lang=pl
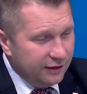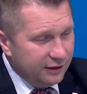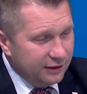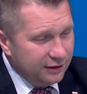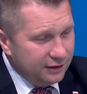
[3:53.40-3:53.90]

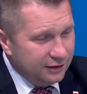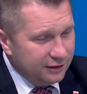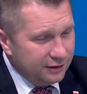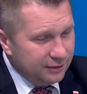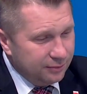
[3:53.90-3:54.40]

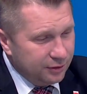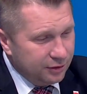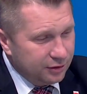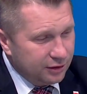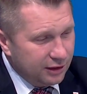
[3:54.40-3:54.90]

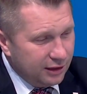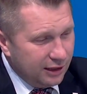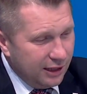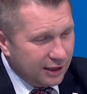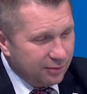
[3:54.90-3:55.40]
Yy,
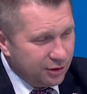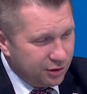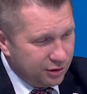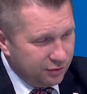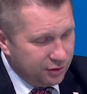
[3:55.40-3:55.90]
ta armia
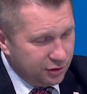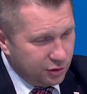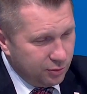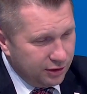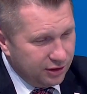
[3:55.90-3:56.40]
rzeczywiście
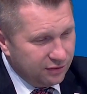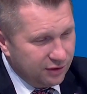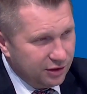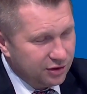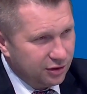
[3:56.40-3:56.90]
szła
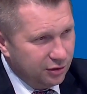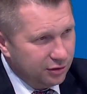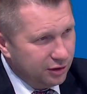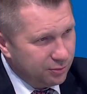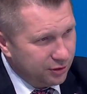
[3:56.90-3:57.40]
niezwykle
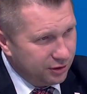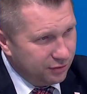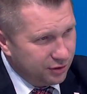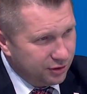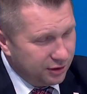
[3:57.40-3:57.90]
zgodnie przez te
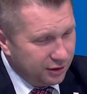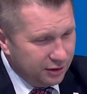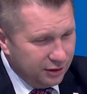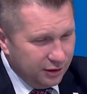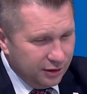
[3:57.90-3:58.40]

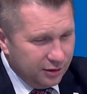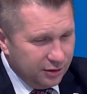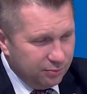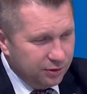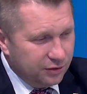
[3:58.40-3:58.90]
wszystkie
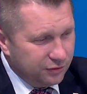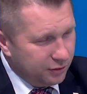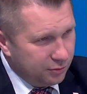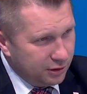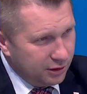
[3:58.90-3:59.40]
yy, bitwy,
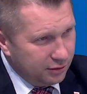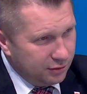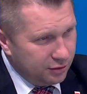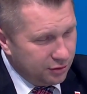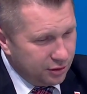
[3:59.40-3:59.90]
które
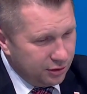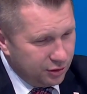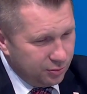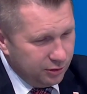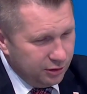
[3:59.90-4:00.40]

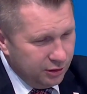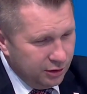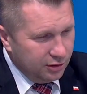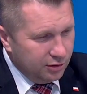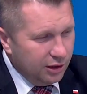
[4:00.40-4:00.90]
stoczyliśmy,
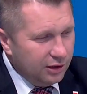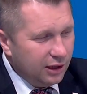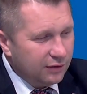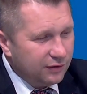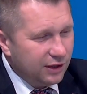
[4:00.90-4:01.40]
no ale
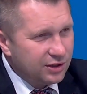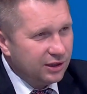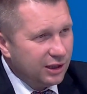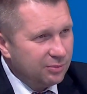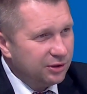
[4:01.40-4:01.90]
jak w
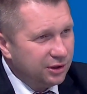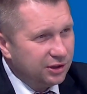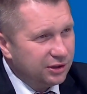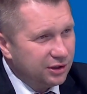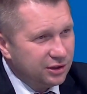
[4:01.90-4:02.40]
każdej armii
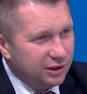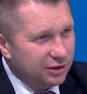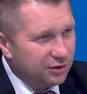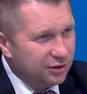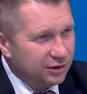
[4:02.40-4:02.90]
gdzieś się zaczyna
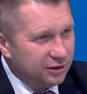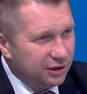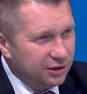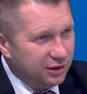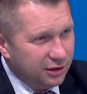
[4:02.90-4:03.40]
coś
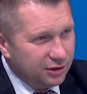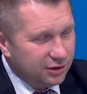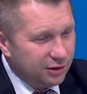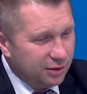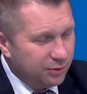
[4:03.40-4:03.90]
zacinać,
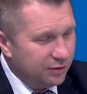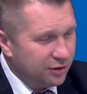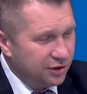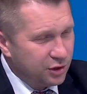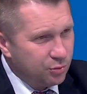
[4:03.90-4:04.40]
a
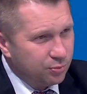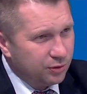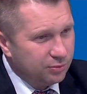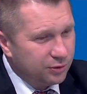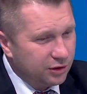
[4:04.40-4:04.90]
ponieważ jesteśmy
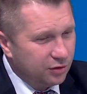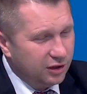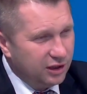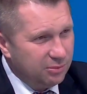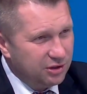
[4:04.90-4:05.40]
przed
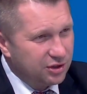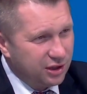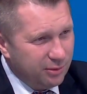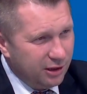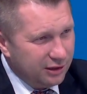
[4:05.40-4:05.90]
kolejnymi
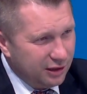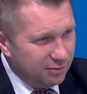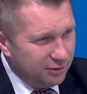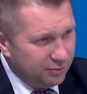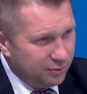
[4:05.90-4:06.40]
trzema
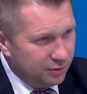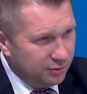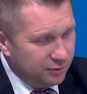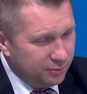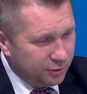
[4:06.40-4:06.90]
latami,
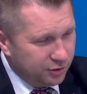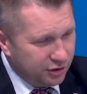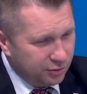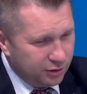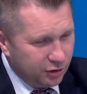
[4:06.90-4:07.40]

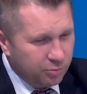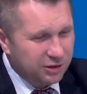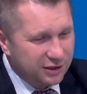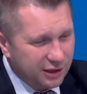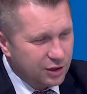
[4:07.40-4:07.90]
podczas których
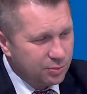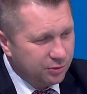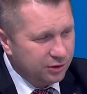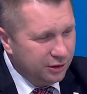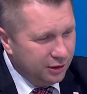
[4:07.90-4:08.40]

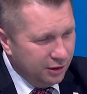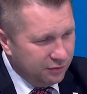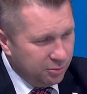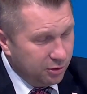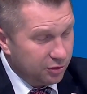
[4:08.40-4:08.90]
obiecaliśmy
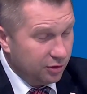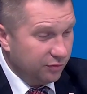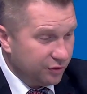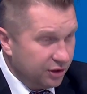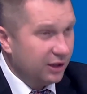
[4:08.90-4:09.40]

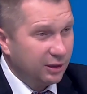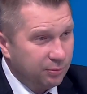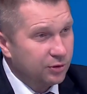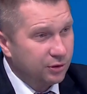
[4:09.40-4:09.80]
wyborcom w czterech